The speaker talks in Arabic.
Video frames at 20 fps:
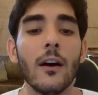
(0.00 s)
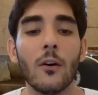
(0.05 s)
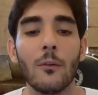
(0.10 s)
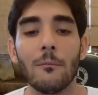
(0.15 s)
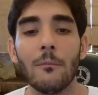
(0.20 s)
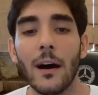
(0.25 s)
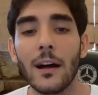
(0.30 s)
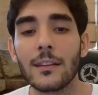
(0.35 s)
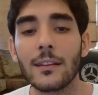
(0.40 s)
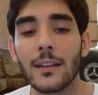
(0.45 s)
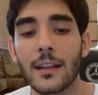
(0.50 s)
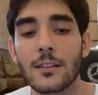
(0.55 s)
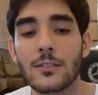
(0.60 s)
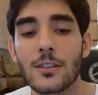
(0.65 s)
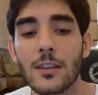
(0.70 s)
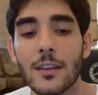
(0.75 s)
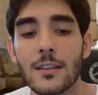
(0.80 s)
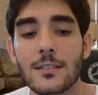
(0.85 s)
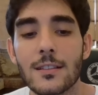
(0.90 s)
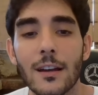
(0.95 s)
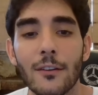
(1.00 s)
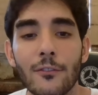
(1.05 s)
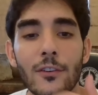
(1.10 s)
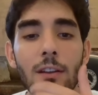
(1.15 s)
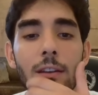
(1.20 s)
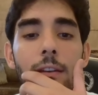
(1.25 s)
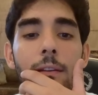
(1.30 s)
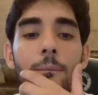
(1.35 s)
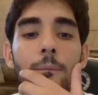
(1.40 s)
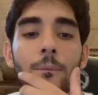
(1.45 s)
من بعد نايت جي اي
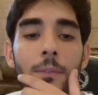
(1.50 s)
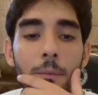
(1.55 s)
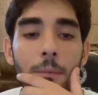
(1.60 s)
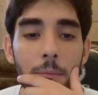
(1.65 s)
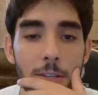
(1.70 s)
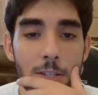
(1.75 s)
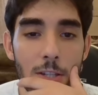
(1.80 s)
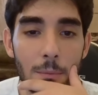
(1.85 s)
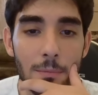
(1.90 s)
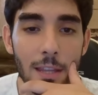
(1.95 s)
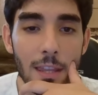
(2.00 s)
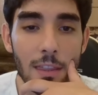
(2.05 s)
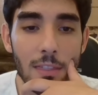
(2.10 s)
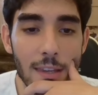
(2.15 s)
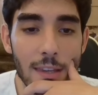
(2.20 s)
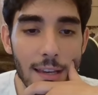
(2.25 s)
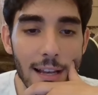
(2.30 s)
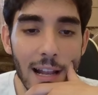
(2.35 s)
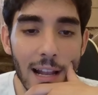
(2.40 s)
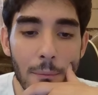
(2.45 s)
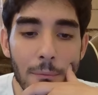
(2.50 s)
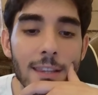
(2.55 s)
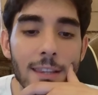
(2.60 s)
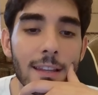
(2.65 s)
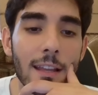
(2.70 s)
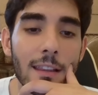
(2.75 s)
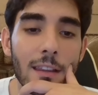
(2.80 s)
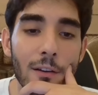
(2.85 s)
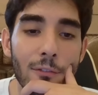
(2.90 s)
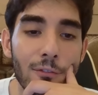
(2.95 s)
7 بشب دي 3 لعبت
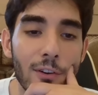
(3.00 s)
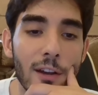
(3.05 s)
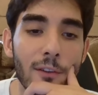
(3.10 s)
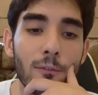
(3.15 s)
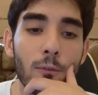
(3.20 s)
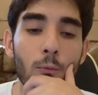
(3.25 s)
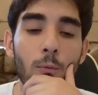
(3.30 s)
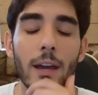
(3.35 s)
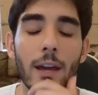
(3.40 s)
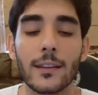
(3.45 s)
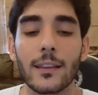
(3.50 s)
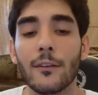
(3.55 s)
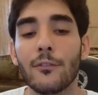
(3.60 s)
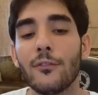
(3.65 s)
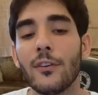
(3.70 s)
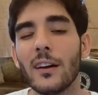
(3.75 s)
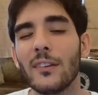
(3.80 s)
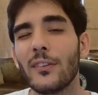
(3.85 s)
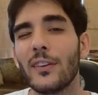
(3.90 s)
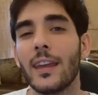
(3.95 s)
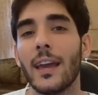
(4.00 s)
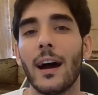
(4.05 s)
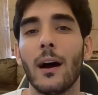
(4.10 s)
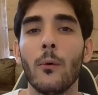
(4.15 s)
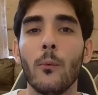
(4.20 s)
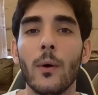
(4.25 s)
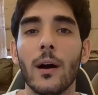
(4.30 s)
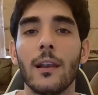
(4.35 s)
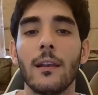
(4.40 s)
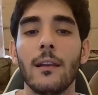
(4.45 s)
نايت اف 5 ونايت اف 5 هي
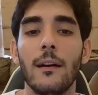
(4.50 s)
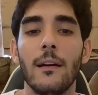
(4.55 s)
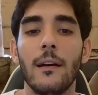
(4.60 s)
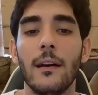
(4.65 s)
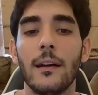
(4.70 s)
اول